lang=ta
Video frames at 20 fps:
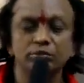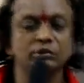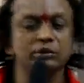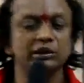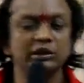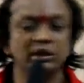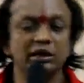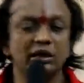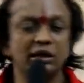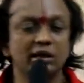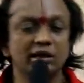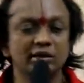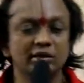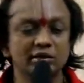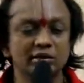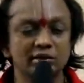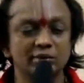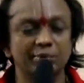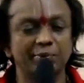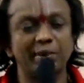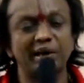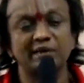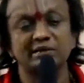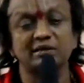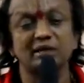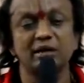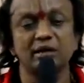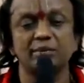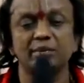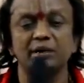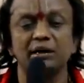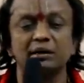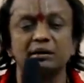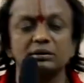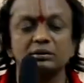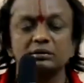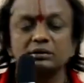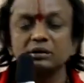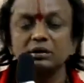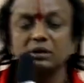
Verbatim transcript: மூலிகைகளானது இது பாஷாணமானது